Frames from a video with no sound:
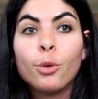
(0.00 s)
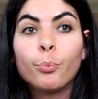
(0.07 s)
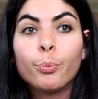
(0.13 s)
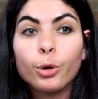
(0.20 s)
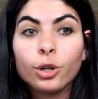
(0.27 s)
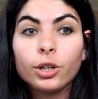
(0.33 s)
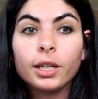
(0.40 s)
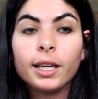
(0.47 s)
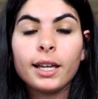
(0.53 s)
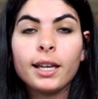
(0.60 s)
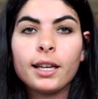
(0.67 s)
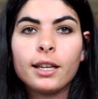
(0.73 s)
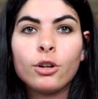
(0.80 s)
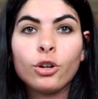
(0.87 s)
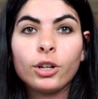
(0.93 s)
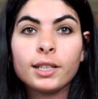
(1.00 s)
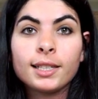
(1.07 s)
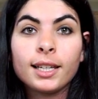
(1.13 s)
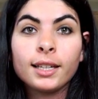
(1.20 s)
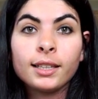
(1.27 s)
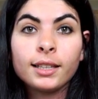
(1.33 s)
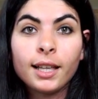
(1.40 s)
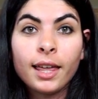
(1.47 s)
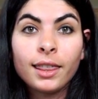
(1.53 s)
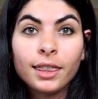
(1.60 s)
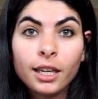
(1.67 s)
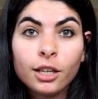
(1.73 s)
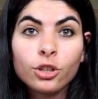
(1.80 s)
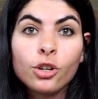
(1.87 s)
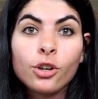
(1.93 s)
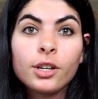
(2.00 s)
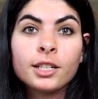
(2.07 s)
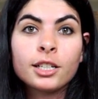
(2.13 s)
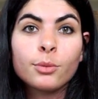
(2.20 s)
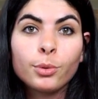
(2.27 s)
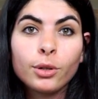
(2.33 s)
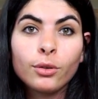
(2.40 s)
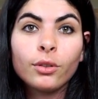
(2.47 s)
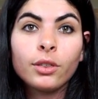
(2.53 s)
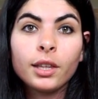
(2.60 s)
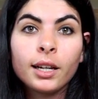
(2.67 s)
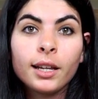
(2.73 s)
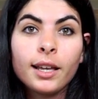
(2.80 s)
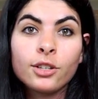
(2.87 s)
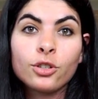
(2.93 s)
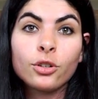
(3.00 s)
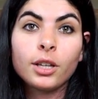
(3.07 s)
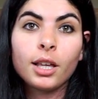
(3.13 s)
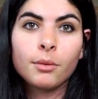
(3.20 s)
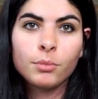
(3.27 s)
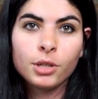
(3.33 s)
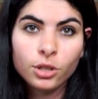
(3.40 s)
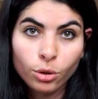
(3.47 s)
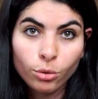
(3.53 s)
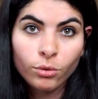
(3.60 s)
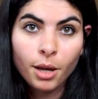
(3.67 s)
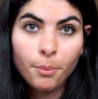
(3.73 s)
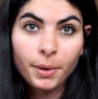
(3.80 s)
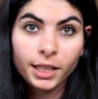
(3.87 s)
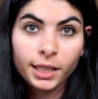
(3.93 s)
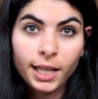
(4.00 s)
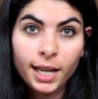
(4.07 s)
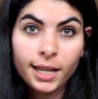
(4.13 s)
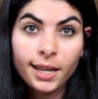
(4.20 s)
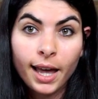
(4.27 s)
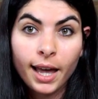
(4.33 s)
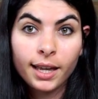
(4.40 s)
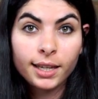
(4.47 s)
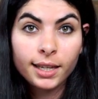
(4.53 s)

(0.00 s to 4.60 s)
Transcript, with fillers: porque lo que están haciendo es reproducir eso que han visto en una pantalla